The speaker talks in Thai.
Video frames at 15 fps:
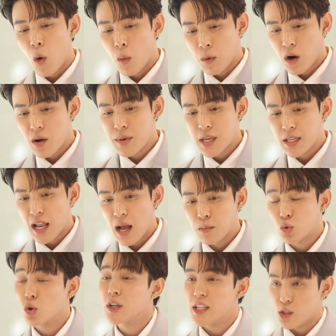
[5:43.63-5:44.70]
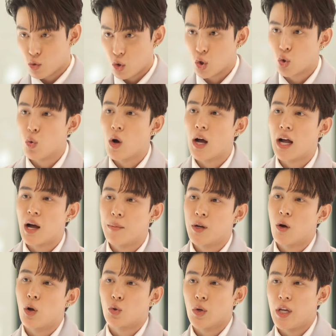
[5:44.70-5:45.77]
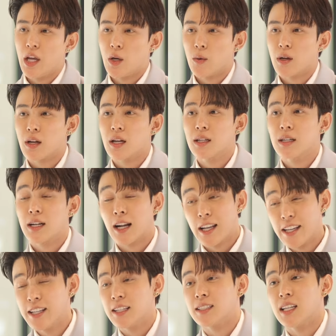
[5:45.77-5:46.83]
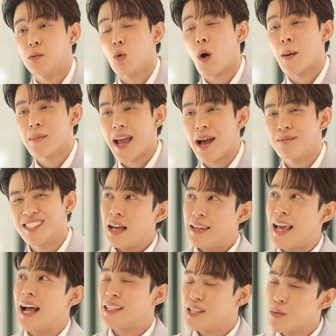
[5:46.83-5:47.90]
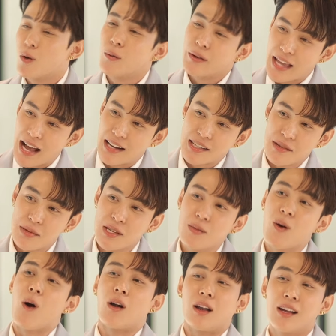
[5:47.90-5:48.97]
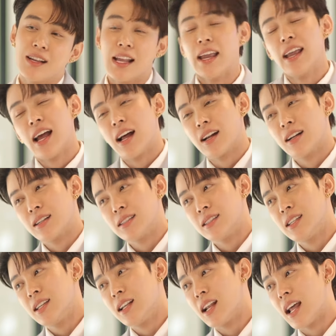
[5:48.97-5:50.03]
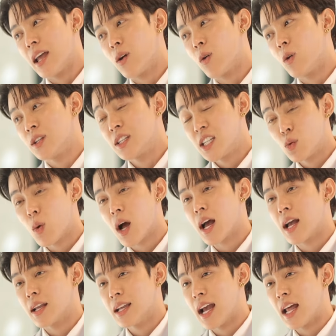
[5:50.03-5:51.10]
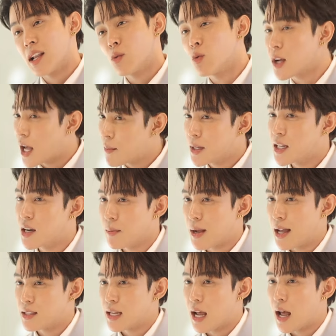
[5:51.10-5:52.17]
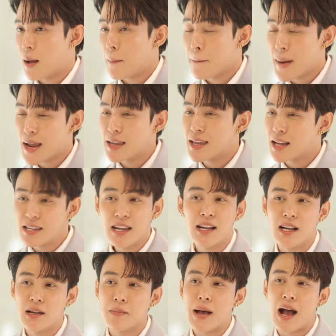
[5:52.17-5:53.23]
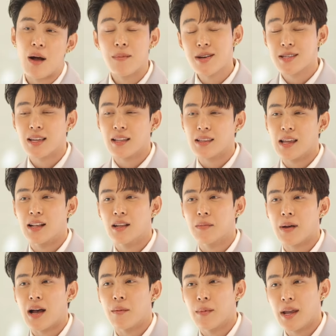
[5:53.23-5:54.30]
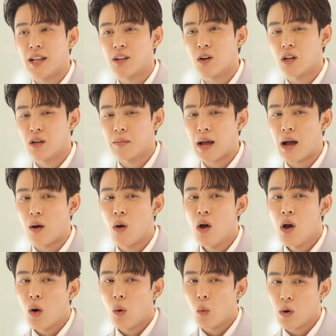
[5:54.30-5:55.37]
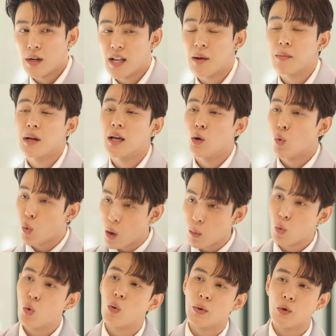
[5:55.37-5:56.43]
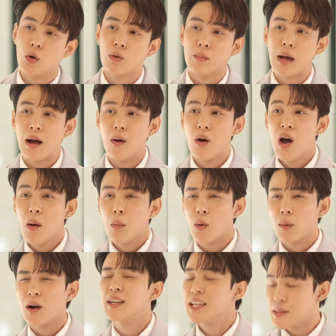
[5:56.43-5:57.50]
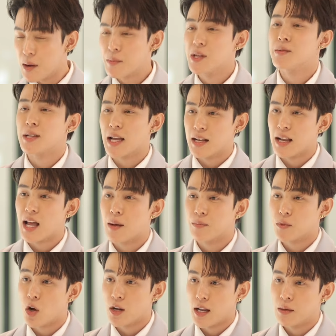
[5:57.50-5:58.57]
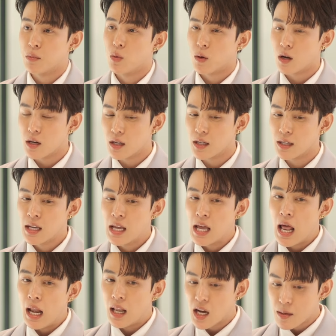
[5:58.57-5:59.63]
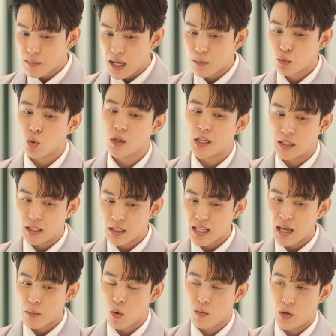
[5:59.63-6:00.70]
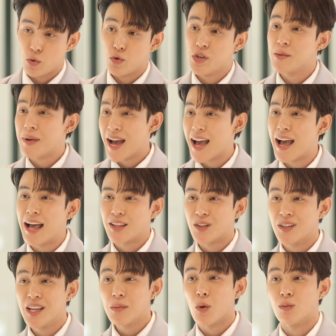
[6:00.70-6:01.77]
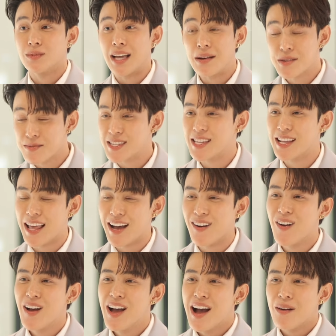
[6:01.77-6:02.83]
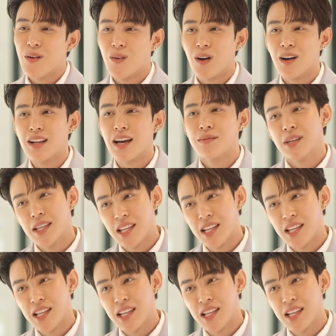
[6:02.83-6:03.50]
ผมก็มีทำธุรกิจส่วนตัวครับเป็นของตัวเองด้วยก็คือคลินิกเสริมความงาม อย่างที่บอกอย่างที่พี่บอกแล้วหลายอย่างที่หลาย ๆ คนคิดว่างานในวงการบันเทิงอาจจะไม่ยั่งยืนหรือเปล่าไม่ซัสเตนหรือเปล่าไม่แน่นอนหรือเปล่าควรทำอะไรควบคู่ไปด้วยหรือเปล่า ผมก็คิดแบบนี้เหมือนกันครับ ตอนนั้นผมก็เลยเริ่มทำธุรกิจตั้งแต่ผมอายุ 25 ตอนนี้ผม 34 แล้ว ผมก็ทำค